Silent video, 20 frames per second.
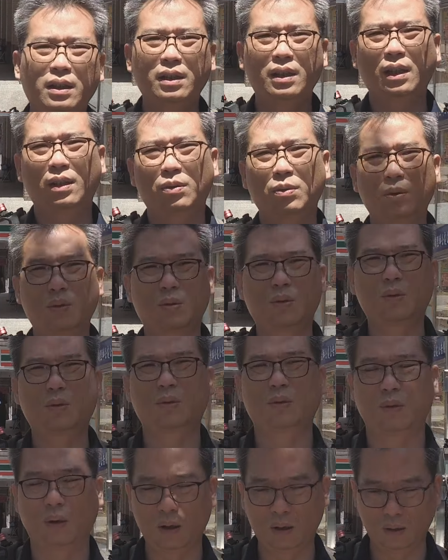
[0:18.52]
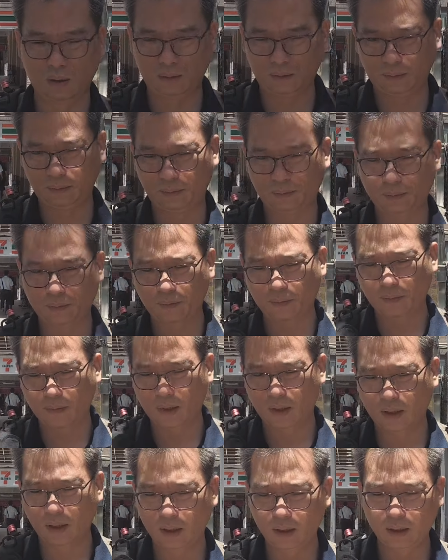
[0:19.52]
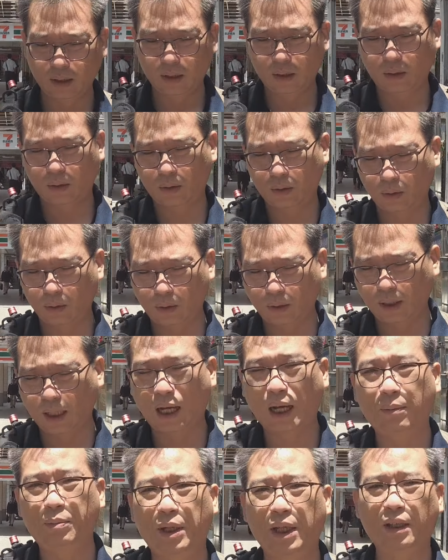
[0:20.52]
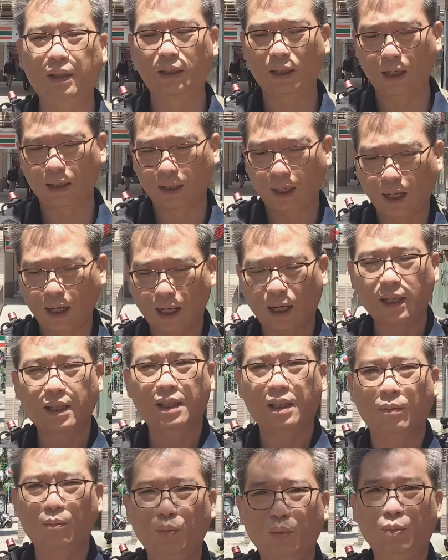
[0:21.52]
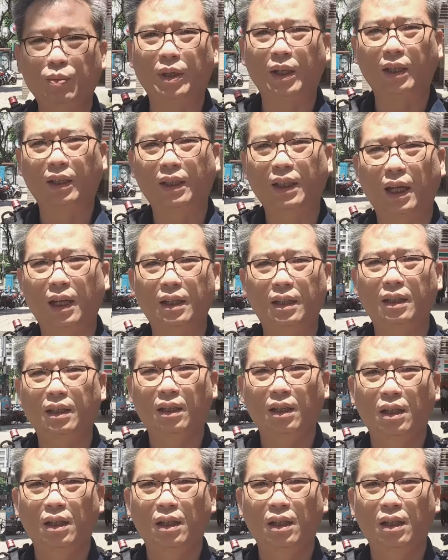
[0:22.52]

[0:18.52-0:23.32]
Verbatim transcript: 在过去哈，说它平淡，它还真不平淡；